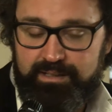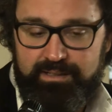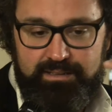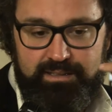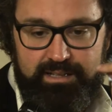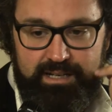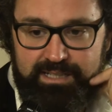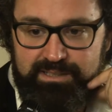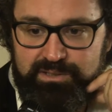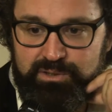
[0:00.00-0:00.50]

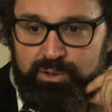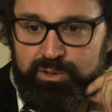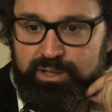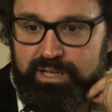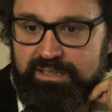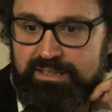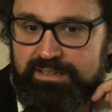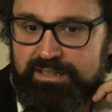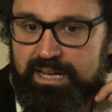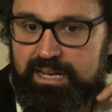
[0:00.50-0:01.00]
nella storia
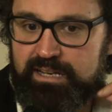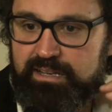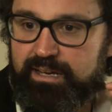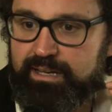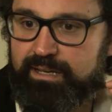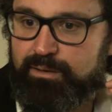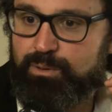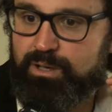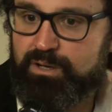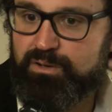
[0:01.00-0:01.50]
d'Italia
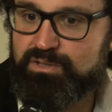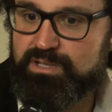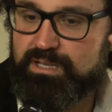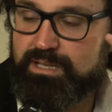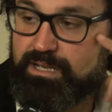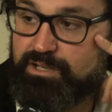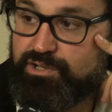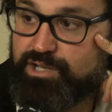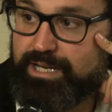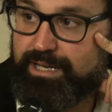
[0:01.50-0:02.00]
che una cosa
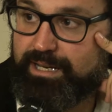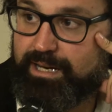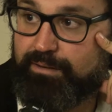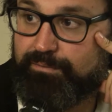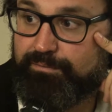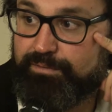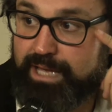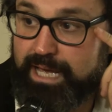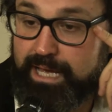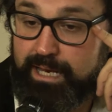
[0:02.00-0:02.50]
del genere
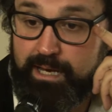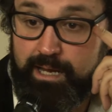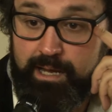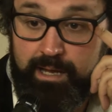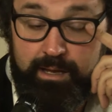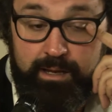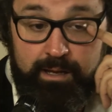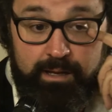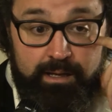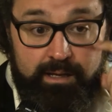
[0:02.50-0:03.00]
avviene
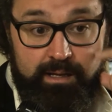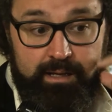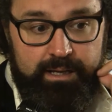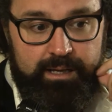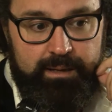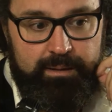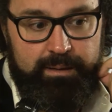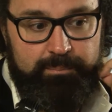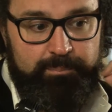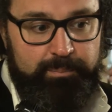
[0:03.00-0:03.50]

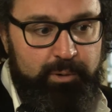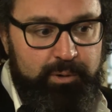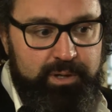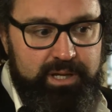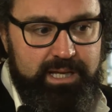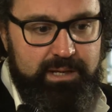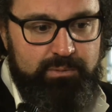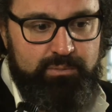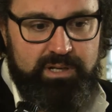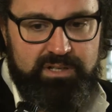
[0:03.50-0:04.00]
e
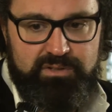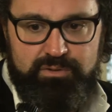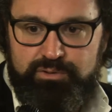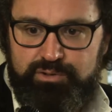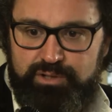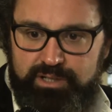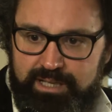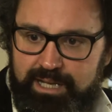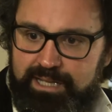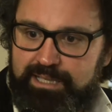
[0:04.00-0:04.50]
poi una
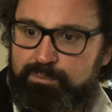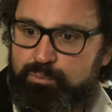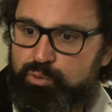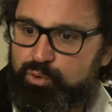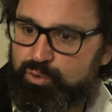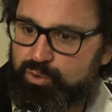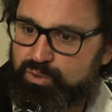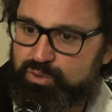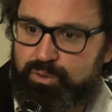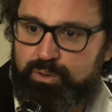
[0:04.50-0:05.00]
società di
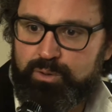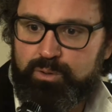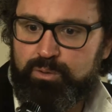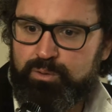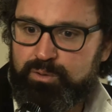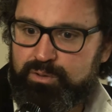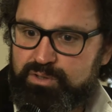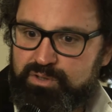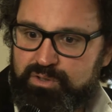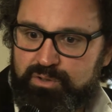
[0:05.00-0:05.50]
mutuo
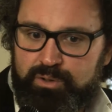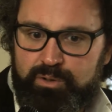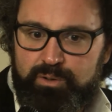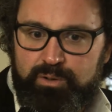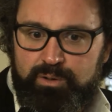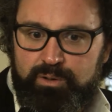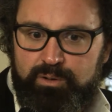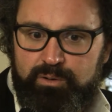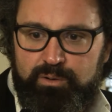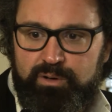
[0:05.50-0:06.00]

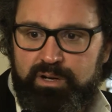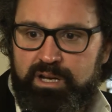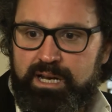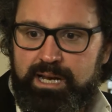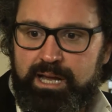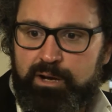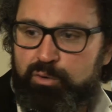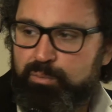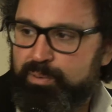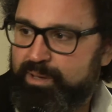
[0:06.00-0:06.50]
soccorso con
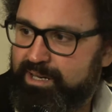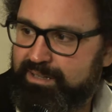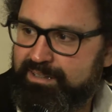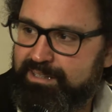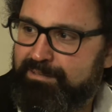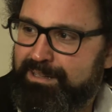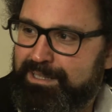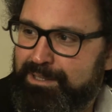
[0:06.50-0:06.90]
la cooperativa